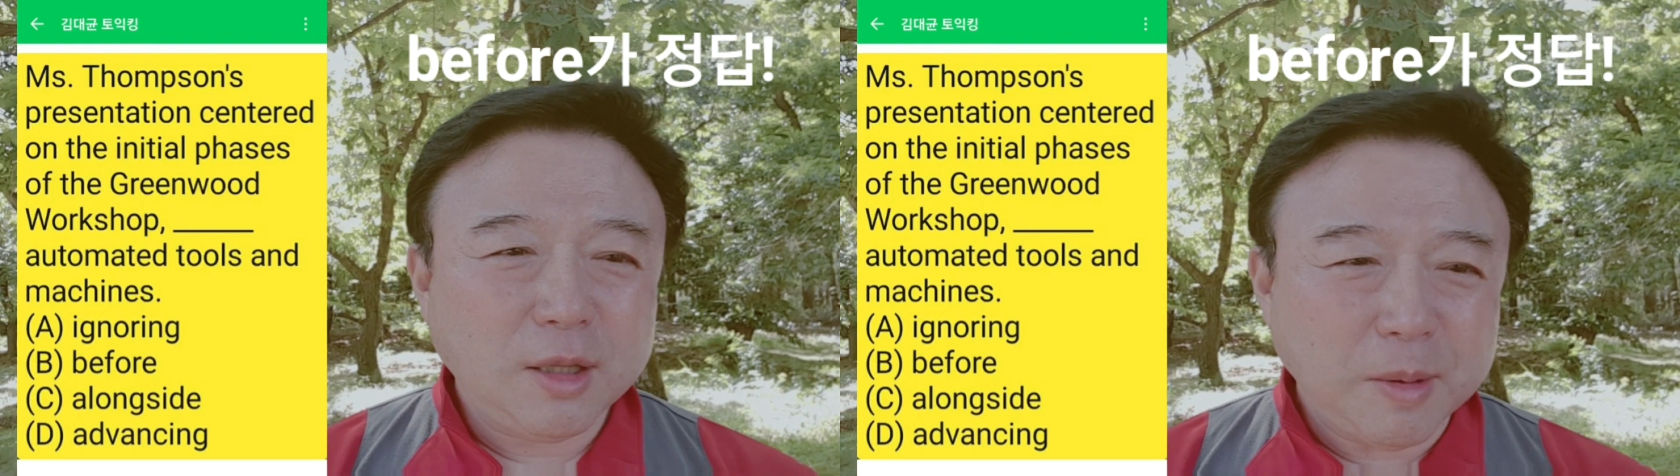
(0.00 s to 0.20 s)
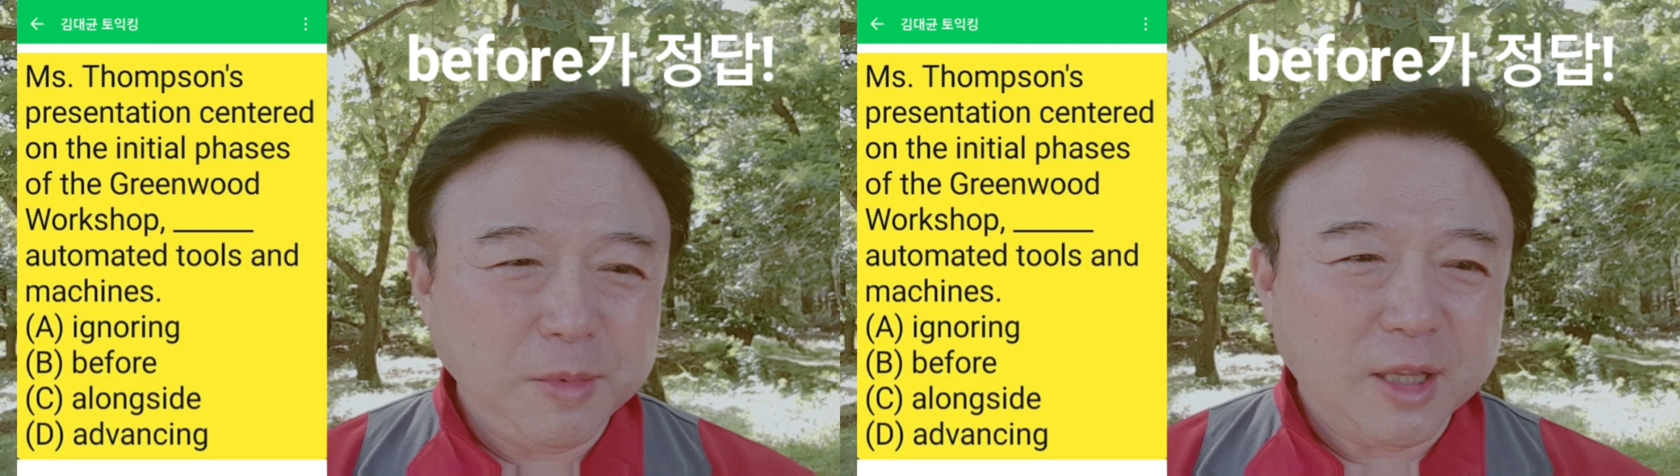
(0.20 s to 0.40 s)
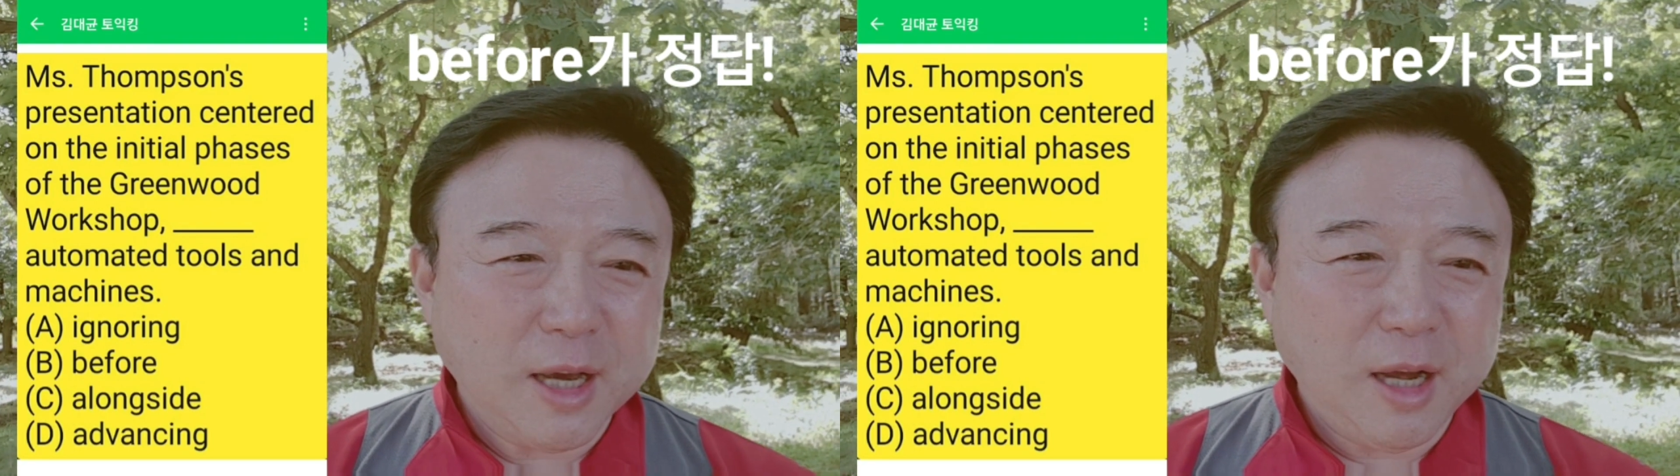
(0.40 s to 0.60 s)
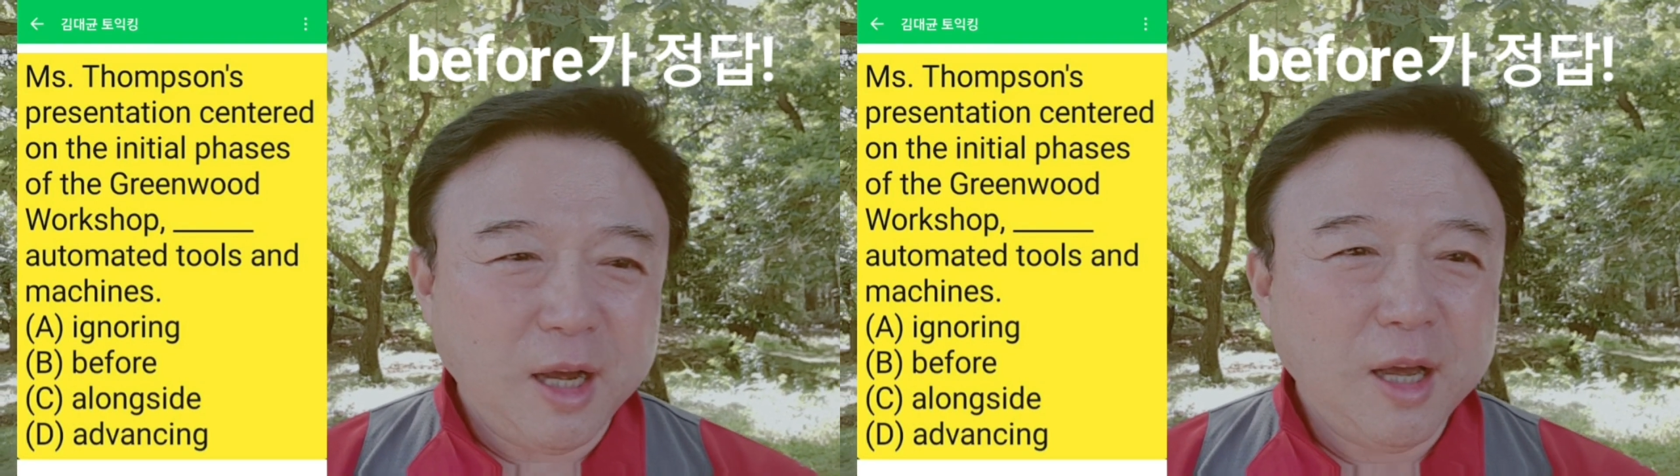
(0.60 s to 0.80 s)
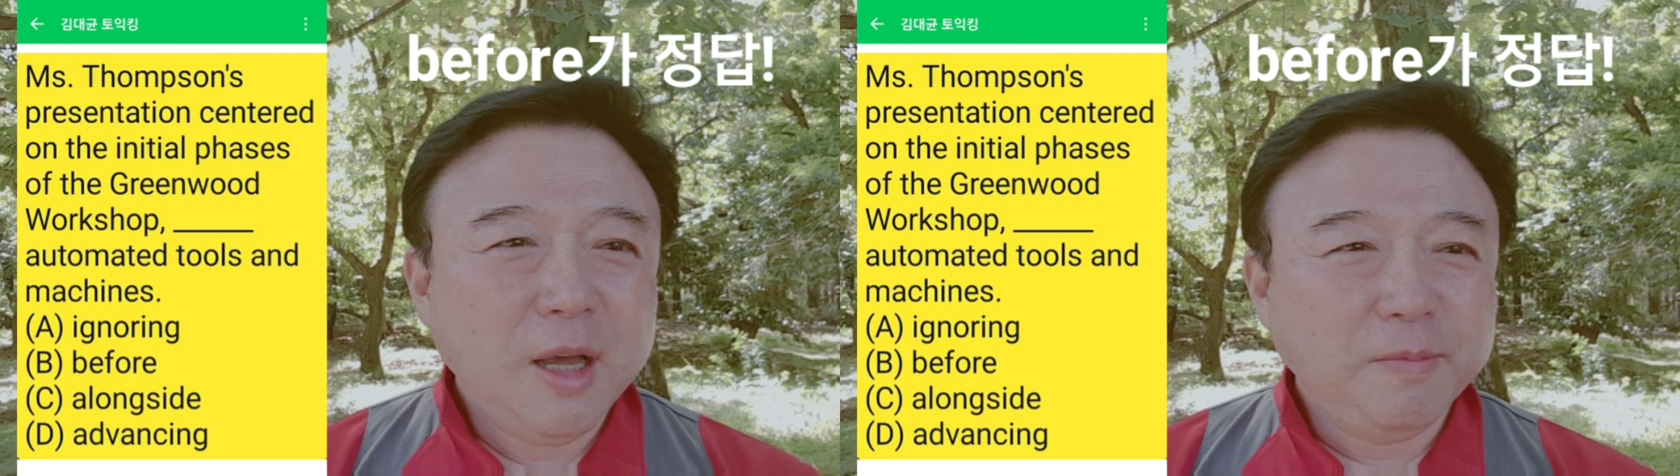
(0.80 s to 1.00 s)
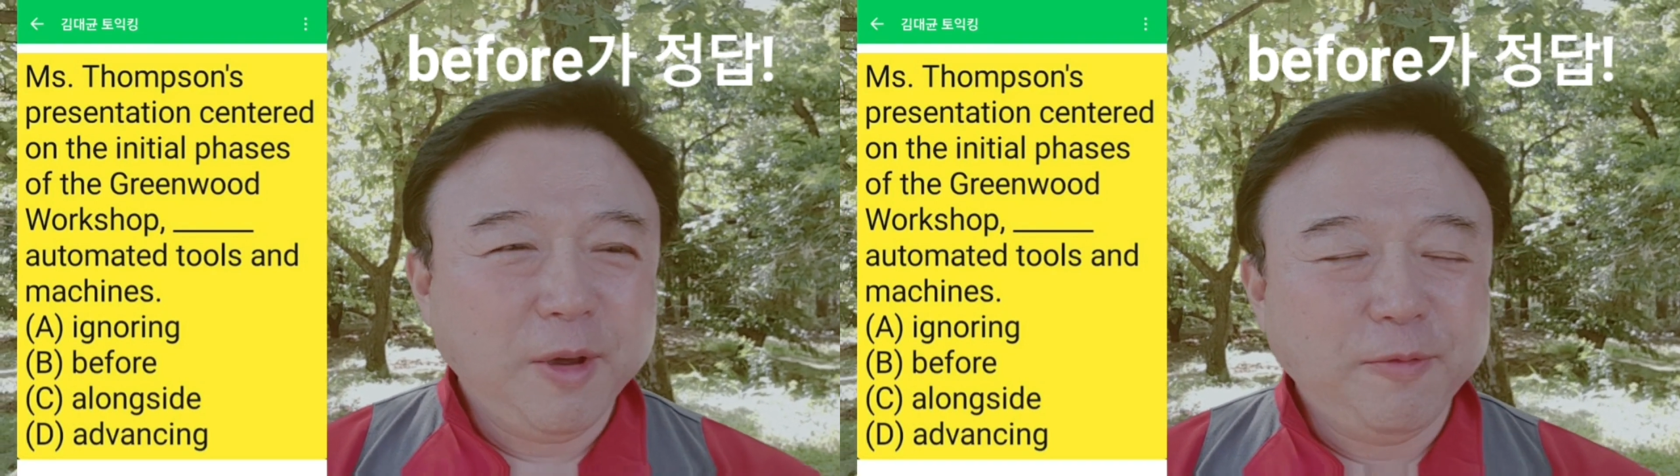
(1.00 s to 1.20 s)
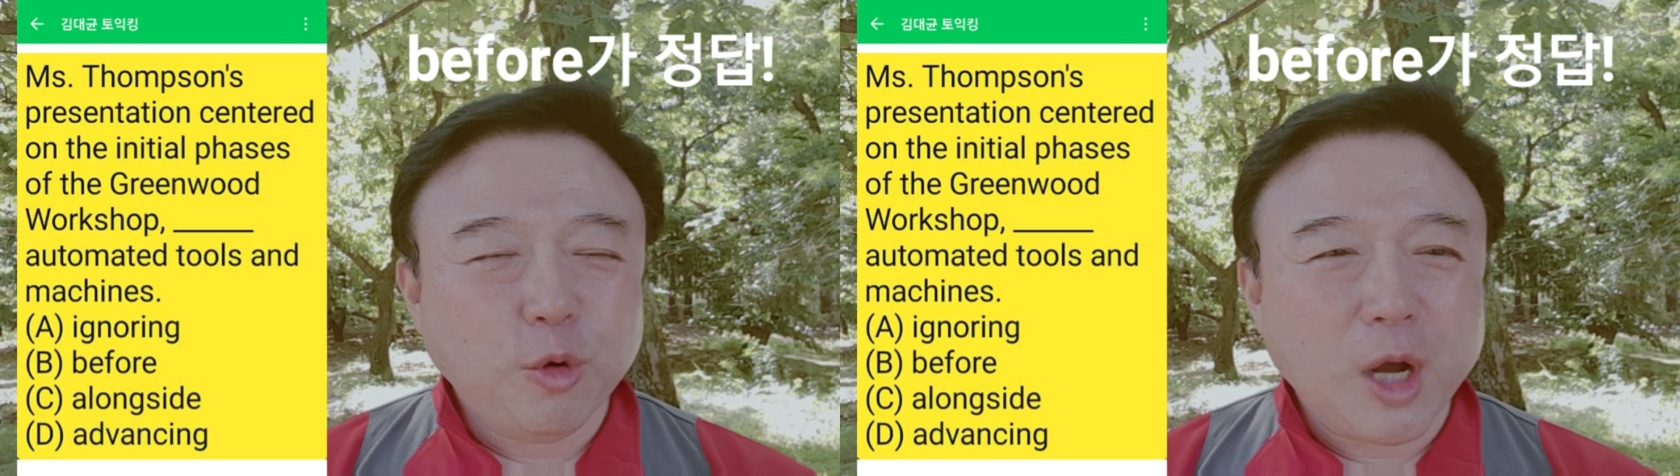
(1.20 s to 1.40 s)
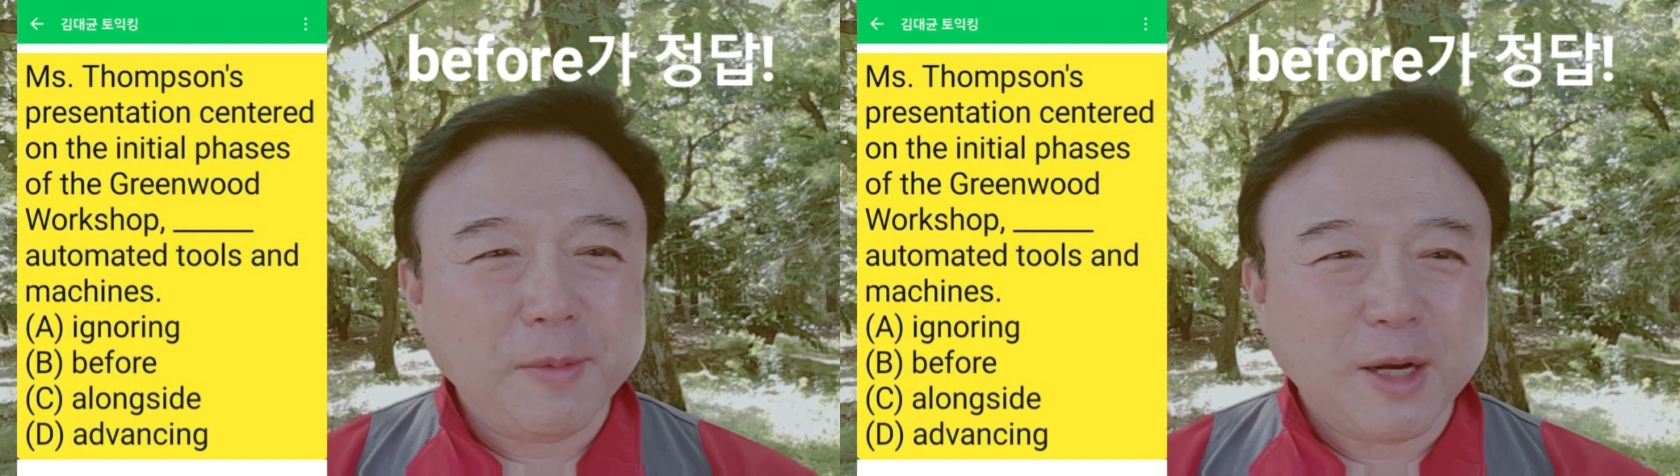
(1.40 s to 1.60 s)
됩니다.
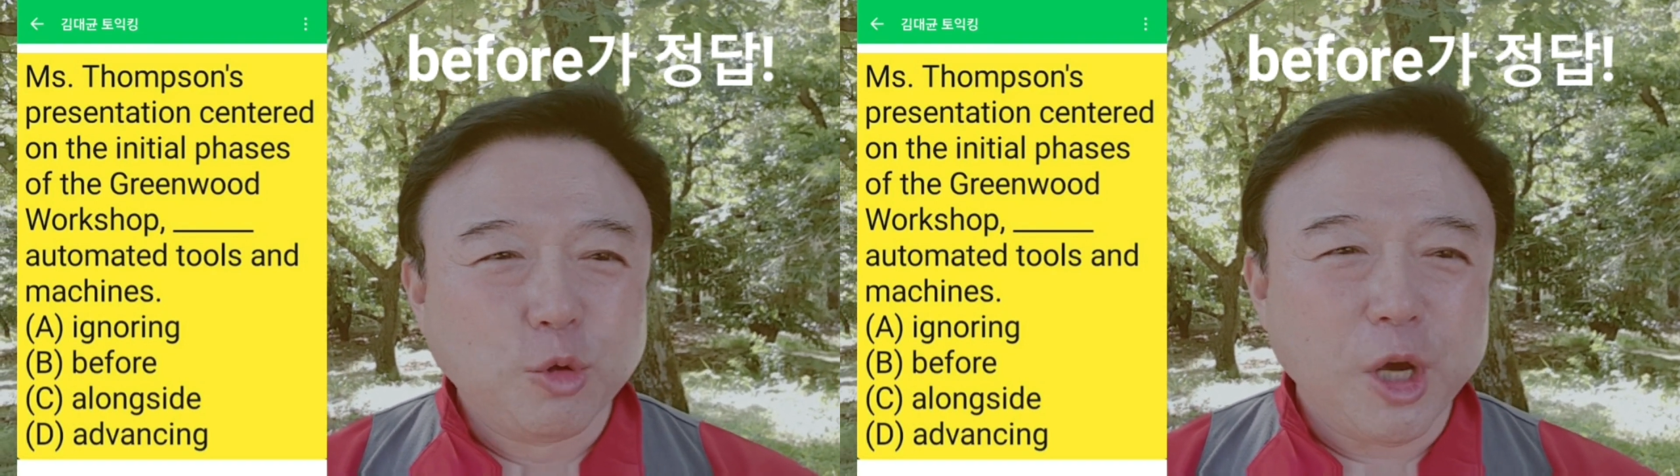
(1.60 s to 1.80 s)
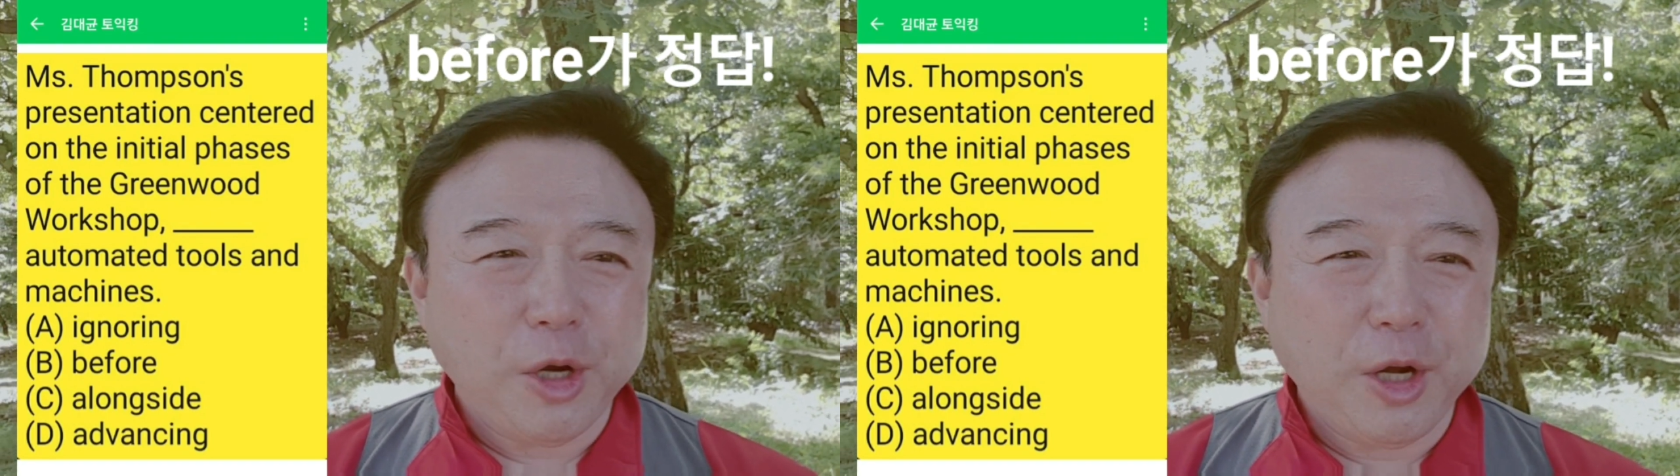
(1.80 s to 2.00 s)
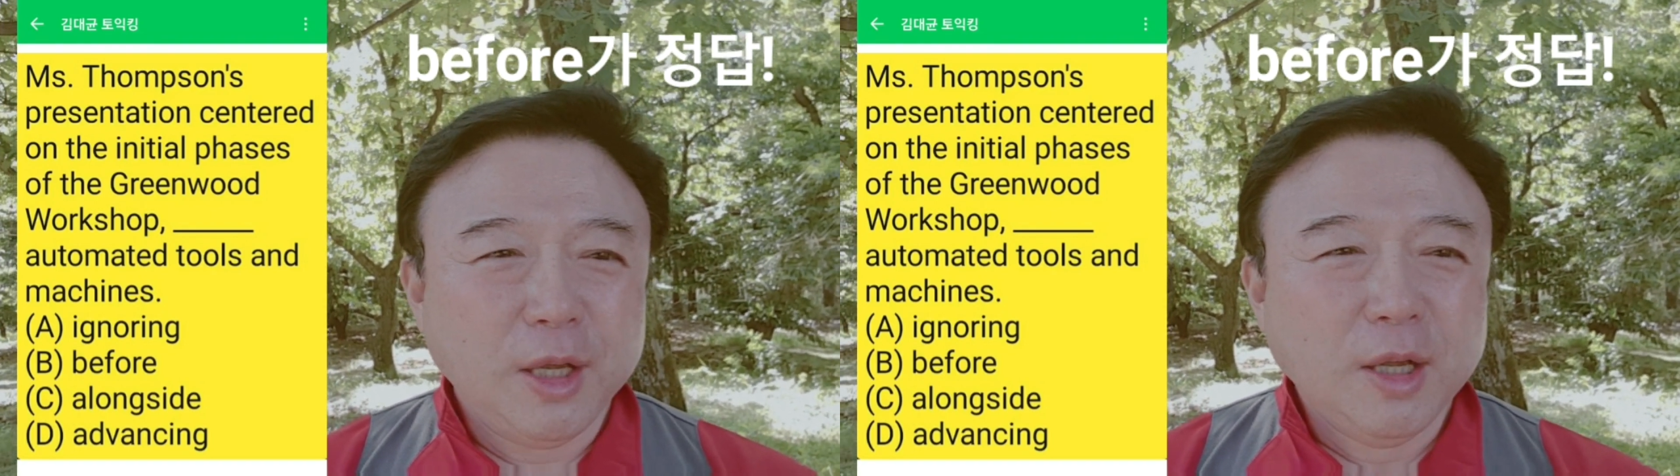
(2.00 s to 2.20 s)
B4가 맞고요.